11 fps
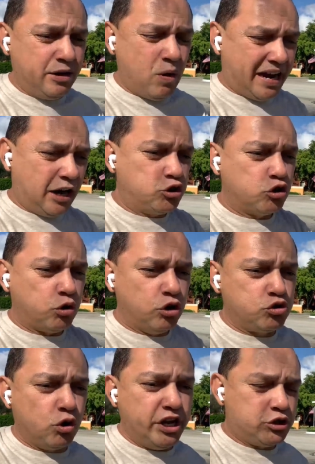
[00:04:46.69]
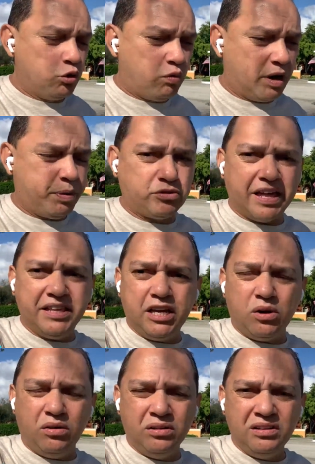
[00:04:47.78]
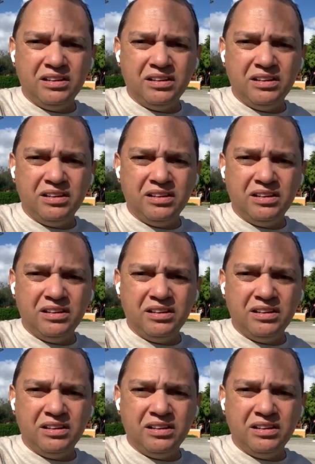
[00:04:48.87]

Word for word: Juan Carlos Osorio y su, y su cuerpo técnico,